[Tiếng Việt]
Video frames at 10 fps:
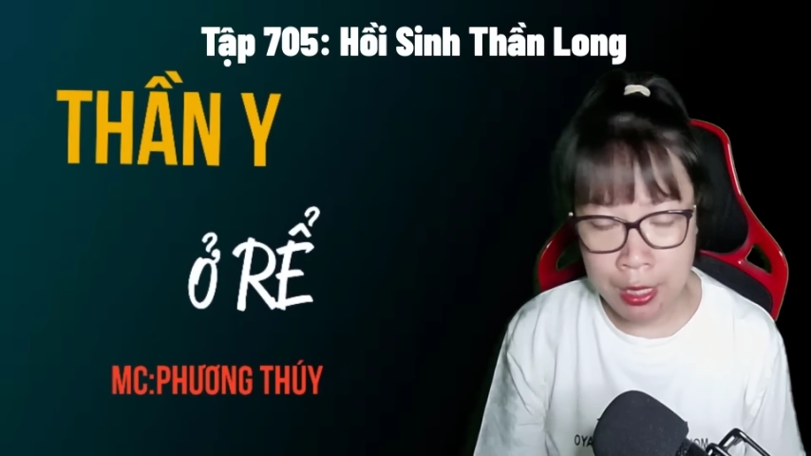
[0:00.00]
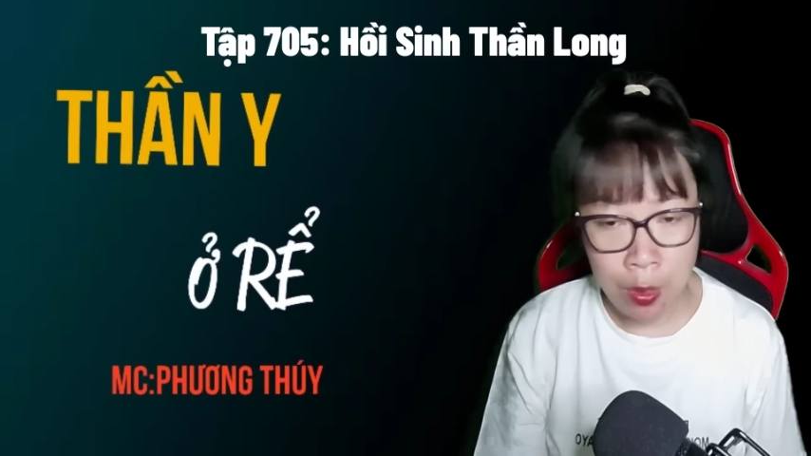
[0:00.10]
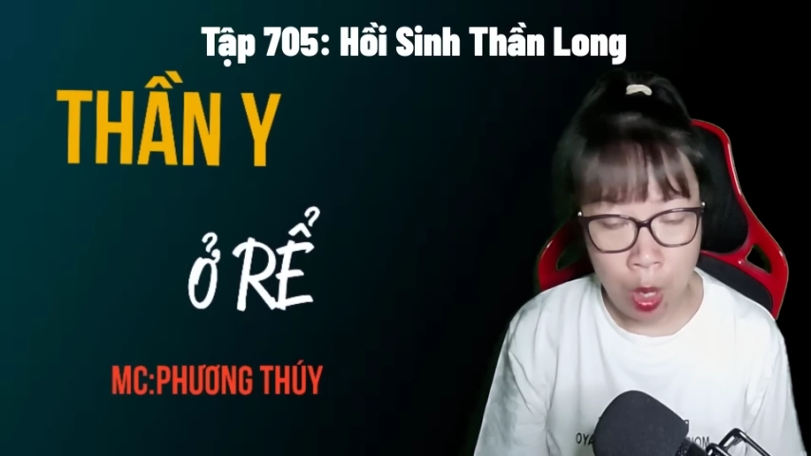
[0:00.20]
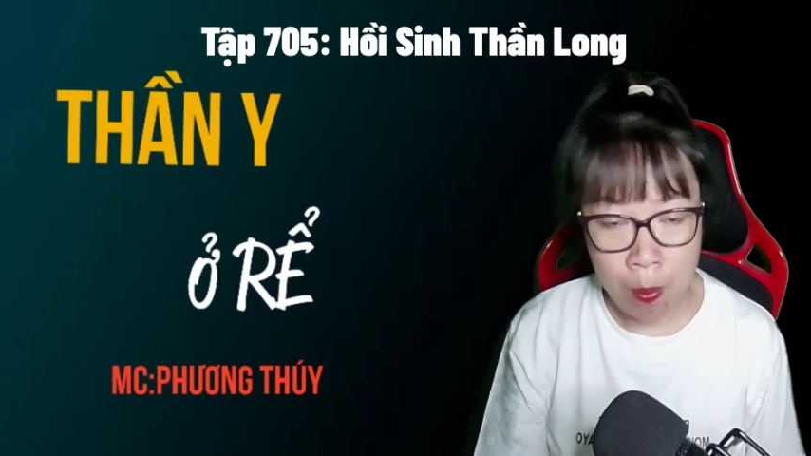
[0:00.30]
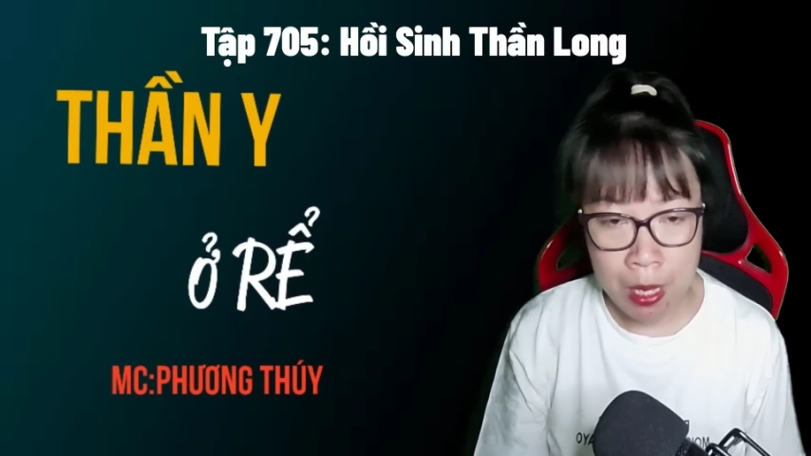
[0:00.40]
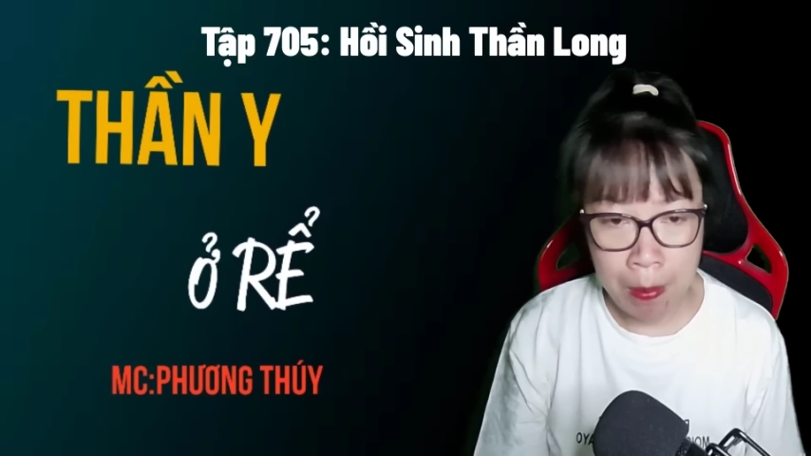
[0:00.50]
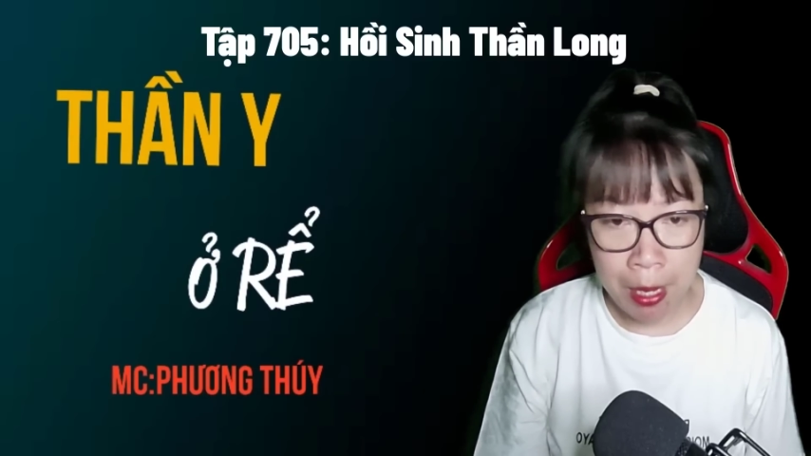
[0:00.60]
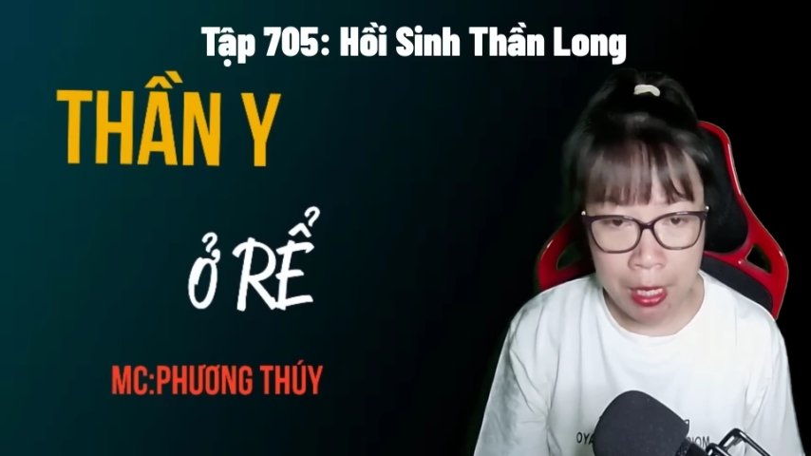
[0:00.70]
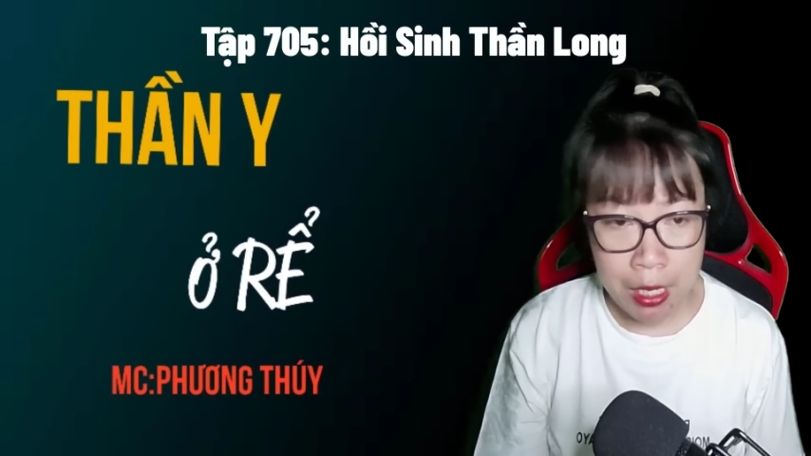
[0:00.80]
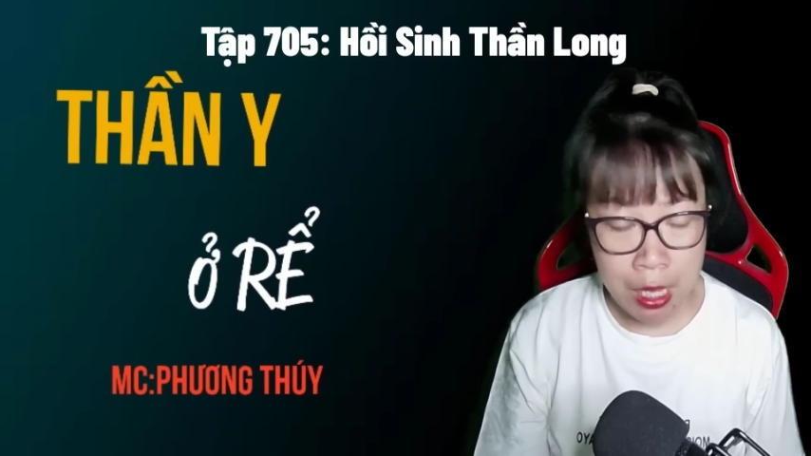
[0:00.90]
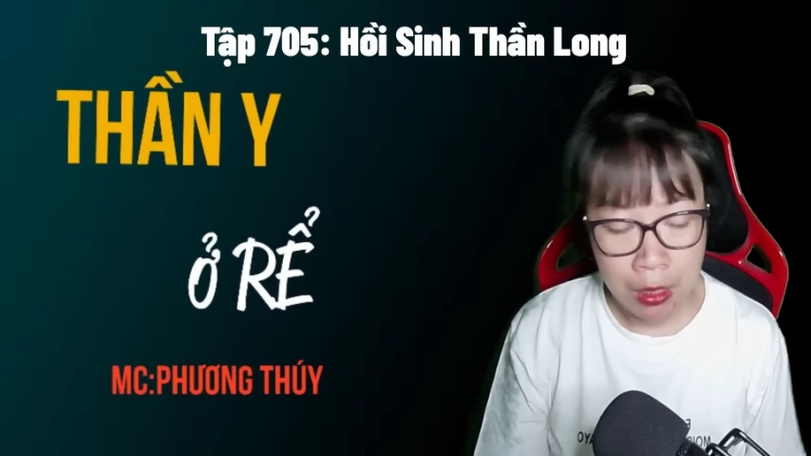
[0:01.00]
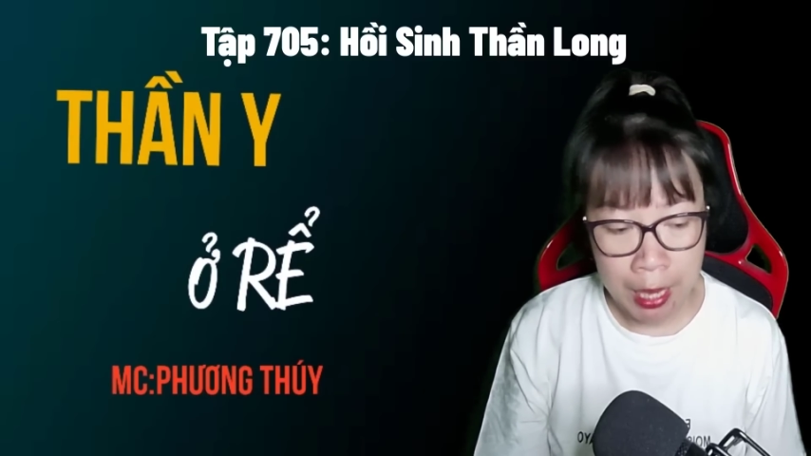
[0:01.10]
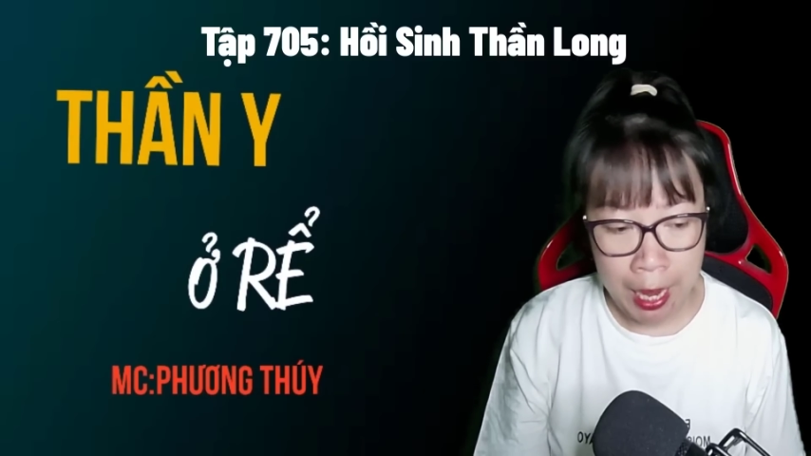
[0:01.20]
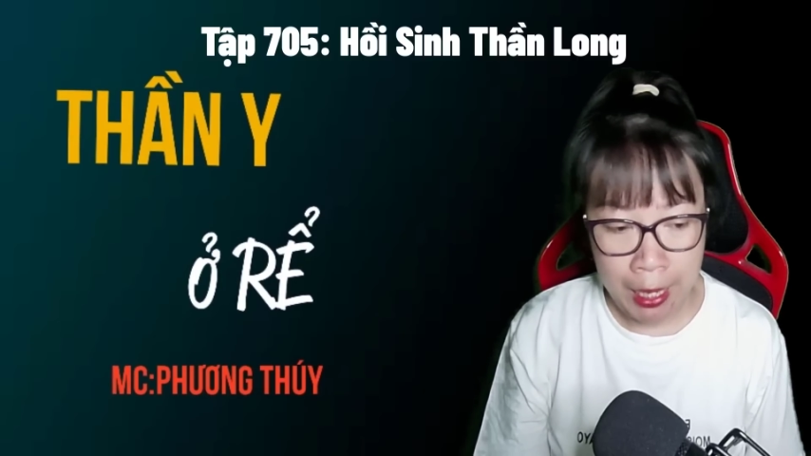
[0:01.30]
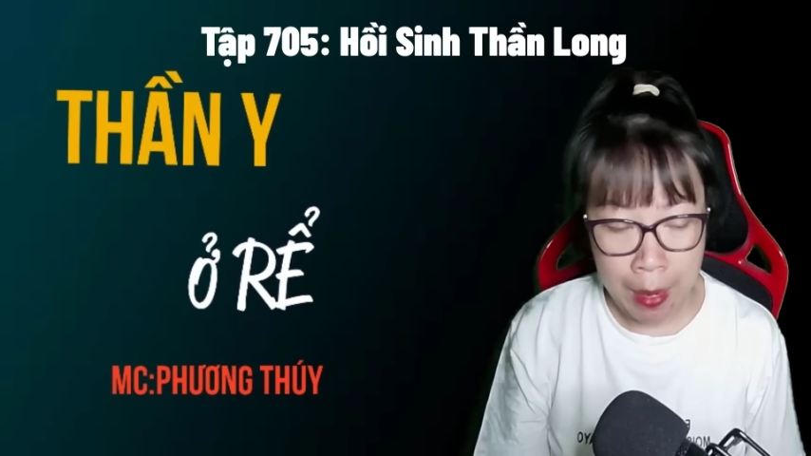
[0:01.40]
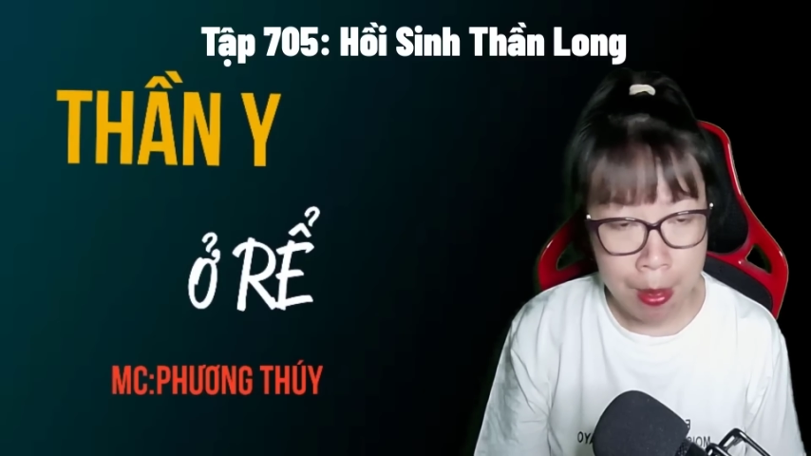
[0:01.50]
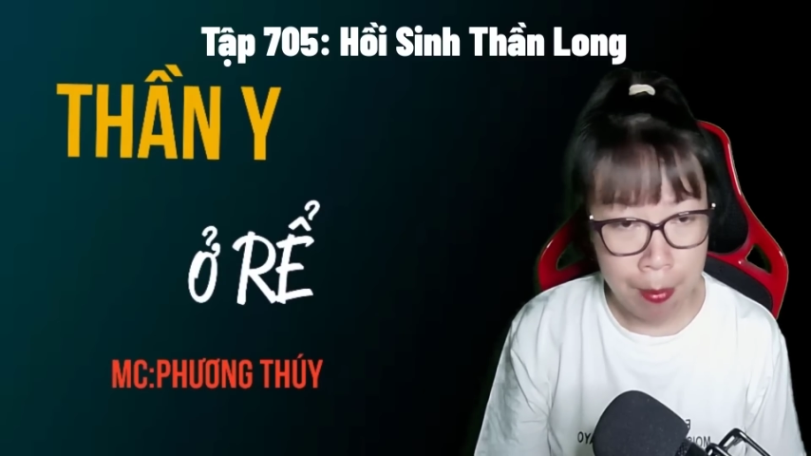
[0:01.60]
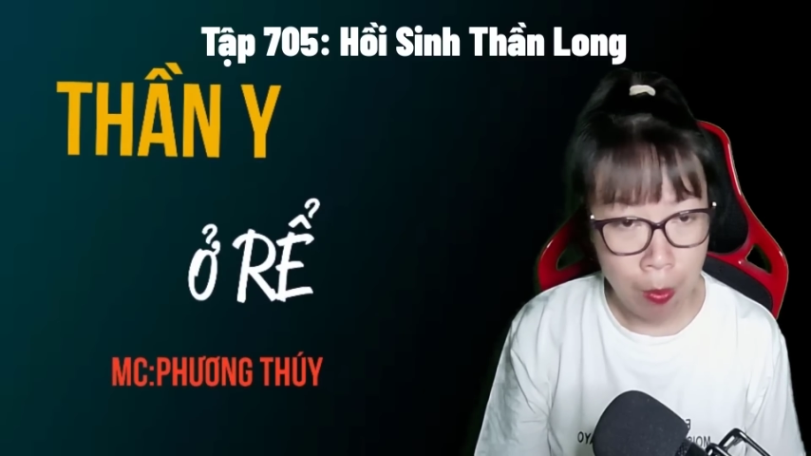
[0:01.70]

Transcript: sau đó biến mất như thể đã bị